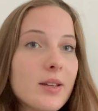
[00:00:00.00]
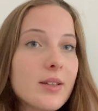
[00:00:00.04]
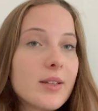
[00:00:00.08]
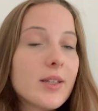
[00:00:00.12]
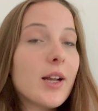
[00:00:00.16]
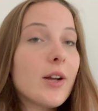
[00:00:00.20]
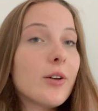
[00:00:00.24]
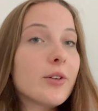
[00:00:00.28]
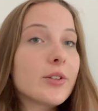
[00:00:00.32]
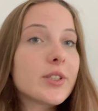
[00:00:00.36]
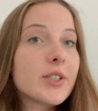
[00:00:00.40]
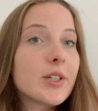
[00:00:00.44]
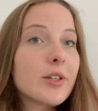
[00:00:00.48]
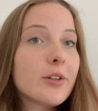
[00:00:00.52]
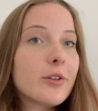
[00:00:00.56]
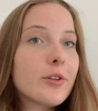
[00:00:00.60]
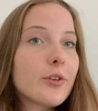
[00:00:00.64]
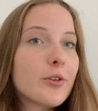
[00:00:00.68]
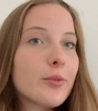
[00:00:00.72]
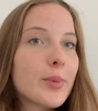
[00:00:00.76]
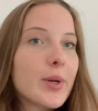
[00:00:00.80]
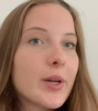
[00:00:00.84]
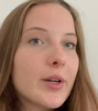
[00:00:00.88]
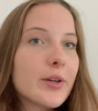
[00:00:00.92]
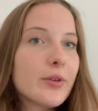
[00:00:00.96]
Ja, und hier auch
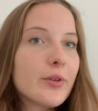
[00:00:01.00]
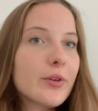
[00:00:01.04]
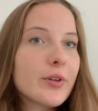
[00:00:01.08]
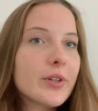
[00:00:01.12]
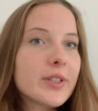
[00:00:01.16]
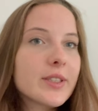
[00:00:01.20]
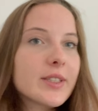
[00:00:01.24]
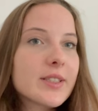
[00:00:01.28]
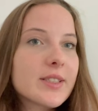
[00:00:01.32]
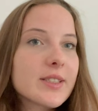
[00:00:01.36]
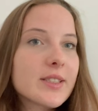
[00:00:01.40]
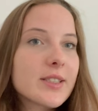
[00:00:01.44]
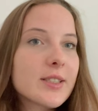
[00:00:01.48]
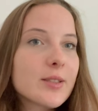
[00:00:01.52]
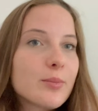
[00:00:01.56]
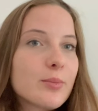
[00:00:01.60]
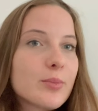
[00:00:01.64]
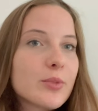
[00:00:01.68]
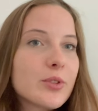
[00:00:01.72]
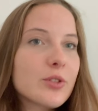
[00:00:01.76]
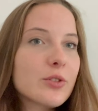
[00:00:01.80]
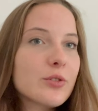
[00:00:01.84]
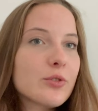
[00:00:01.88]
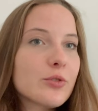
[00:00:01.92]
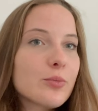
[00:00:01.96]
nochmal an euch. Es
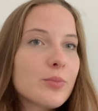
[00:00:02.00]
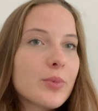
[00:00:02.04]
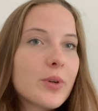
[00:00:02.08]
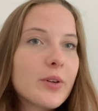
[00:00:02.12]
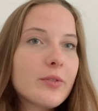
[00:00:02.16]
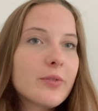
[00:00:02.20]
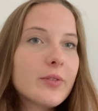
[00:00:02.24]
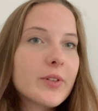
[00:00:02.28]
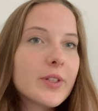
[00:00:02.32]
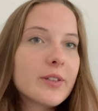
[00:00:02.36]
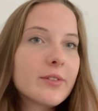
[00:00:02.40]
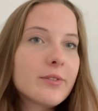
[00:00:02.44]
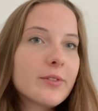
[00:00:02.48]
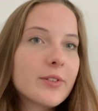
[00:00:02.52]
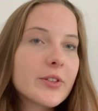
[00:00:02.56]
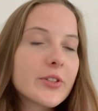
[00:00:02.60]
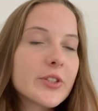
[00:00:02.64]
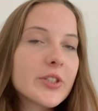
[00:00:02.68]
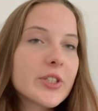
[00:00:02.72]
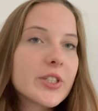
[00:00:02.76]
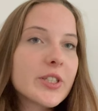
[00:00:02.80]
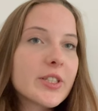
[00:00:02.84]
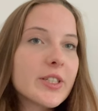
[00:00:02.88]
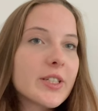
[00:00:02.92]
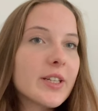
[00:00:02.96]
gibt super viel
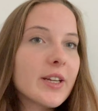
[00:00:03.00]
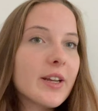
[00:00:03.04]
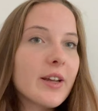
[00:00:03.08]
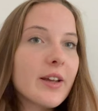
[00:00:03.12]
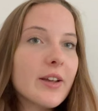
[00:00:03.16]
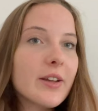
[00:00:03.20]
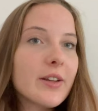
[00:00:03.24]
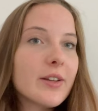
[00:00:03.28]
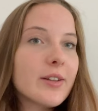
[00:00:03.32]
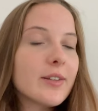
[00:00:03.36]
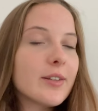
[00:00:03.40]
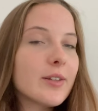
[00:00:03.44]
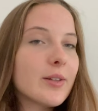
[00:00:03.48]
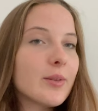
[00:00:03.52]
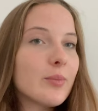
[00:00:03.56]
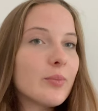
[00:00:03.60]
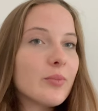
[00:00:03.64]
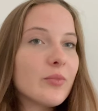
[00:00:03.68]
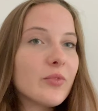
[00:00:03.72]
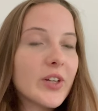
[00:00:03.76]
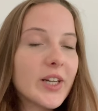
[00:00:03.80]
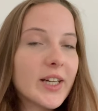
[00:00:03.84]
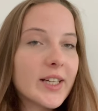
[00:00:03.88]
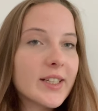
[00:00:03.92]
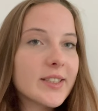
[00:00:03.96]
verschiedene
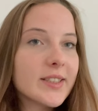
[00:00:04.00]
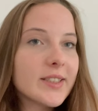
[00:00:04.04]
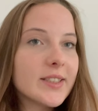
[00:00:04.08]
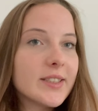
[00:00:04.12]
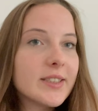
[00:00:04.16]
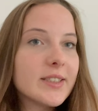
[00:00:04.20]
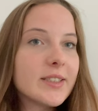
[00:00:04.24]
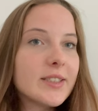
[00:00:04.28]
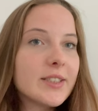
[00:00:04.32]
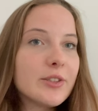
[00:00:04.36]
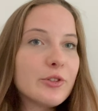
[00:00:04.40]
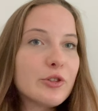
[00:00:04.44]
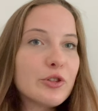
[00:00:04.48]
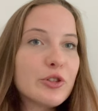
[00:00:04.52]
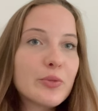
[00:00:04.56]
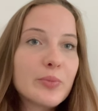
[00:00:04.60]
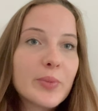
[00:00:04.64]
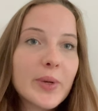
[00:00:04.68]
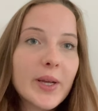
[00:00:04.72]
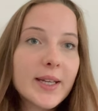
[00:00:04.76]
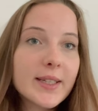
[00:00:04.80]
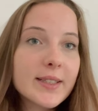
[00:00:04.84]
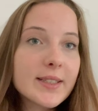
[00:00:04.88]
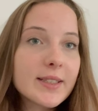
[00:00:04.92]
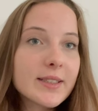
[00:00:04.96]
ähm, Werke, die
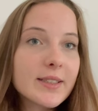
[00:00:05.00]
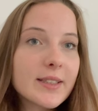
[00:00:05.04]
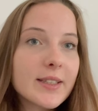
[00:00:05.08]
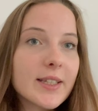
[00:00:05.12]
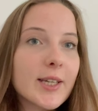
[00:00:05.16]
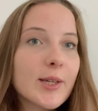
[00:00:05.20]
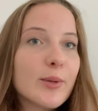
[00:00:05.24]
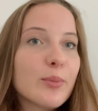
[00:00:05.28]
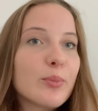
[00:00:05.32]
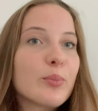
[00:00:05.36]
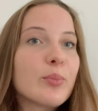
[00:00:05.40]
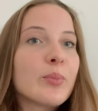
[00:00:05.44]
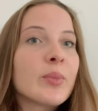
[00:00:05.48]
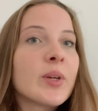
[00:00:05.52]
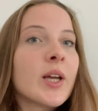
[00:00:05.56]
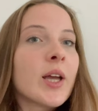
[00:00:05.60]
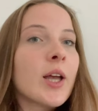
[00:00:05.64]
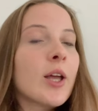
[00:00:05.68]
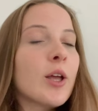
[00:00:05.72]
Stipendien geben